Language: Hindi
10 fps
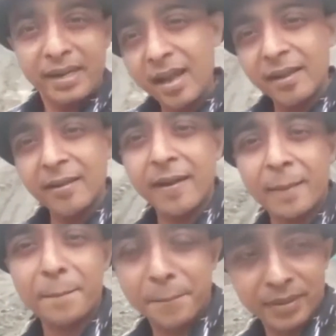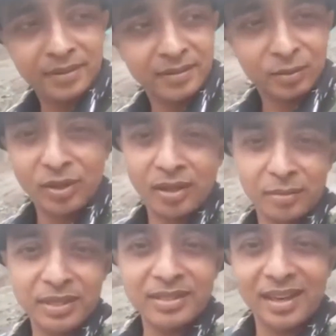बढ़िया है आप उधर
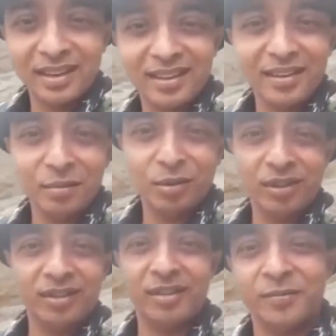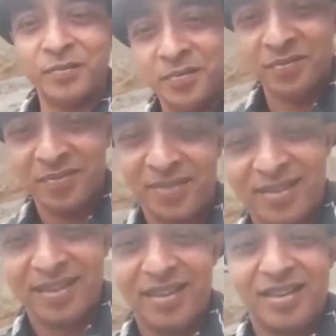मस्त रहिए हम लोग इधर
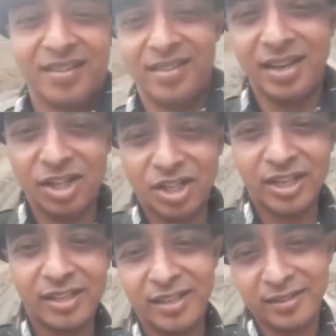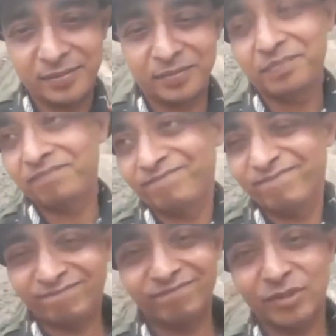देश के लिए
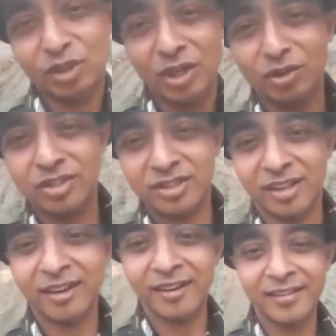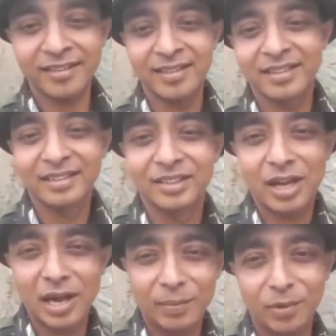कुछ ना कुछ कर रहे हैं
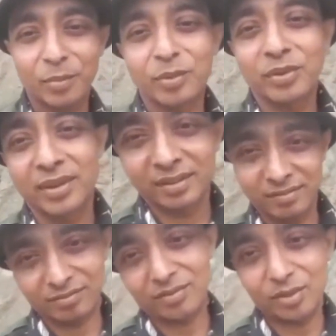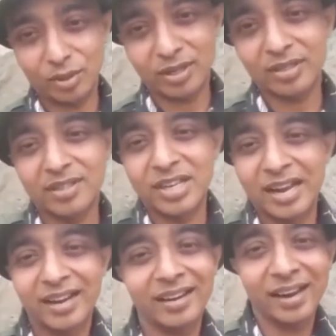आप लोग भी उधर थोड़ा सा
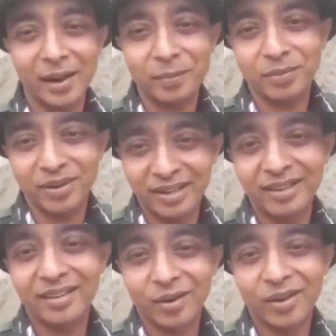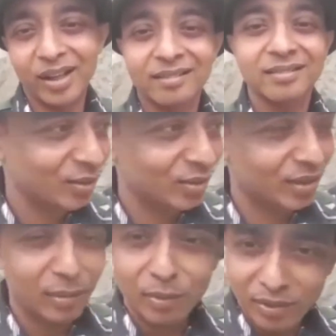चाइना के ऐप को डिलीट करो यार
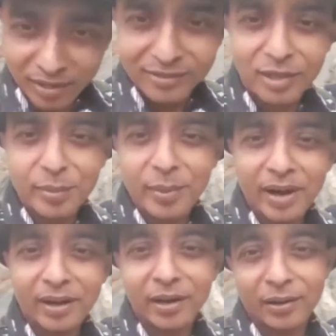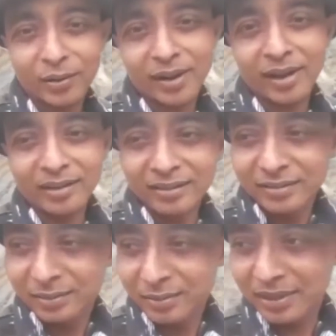उनके प्रोडक्ट्स को भी बाइकआउट करो यार
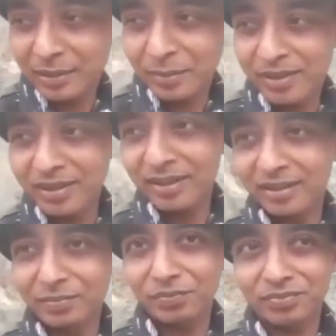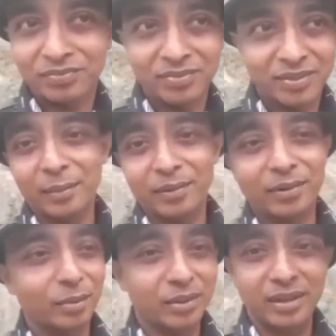मतलब कि हम
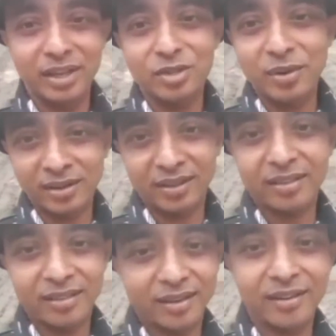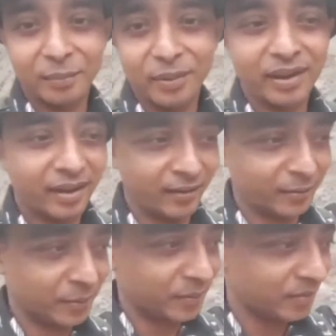लोग भी देशभक्त की तरह यहाँ पे हैं
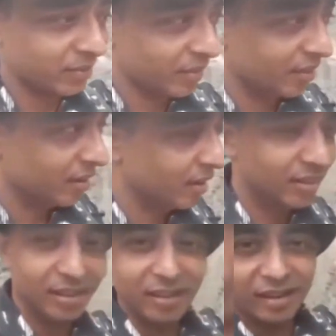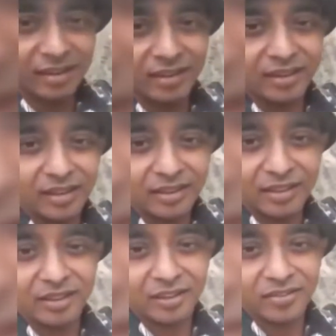इतने इतनी इतनी
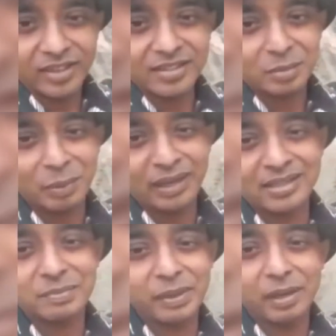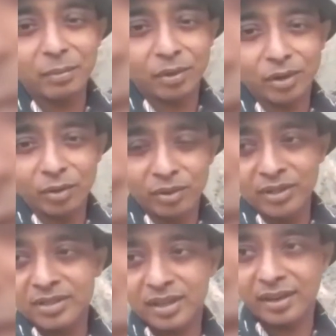टफेस्ट प्लेस पे हम लोग
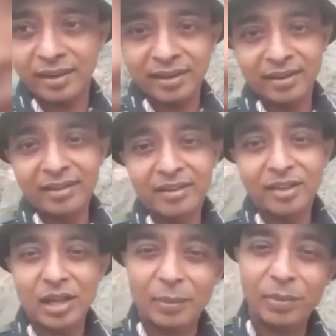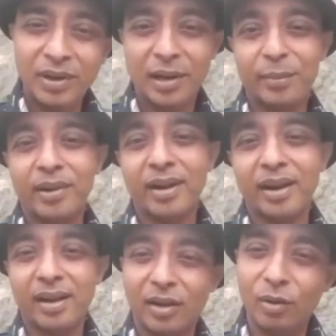ड्यूटीज़ कर रहे हैं आप घर में रह
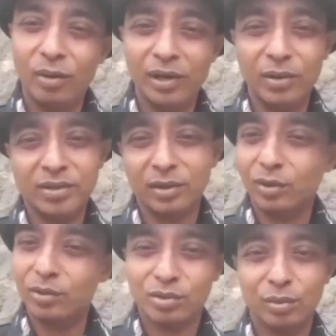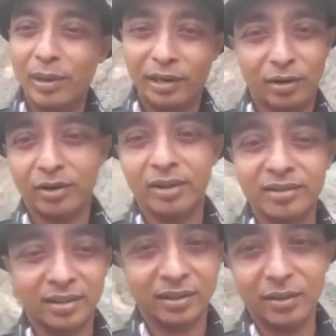के उंगलियों से तो उसको बाइकआउट कर
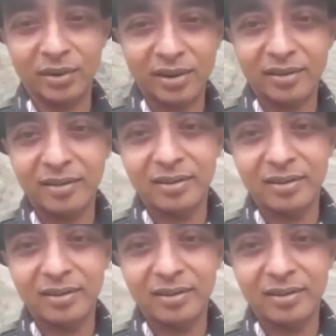सकते हो ना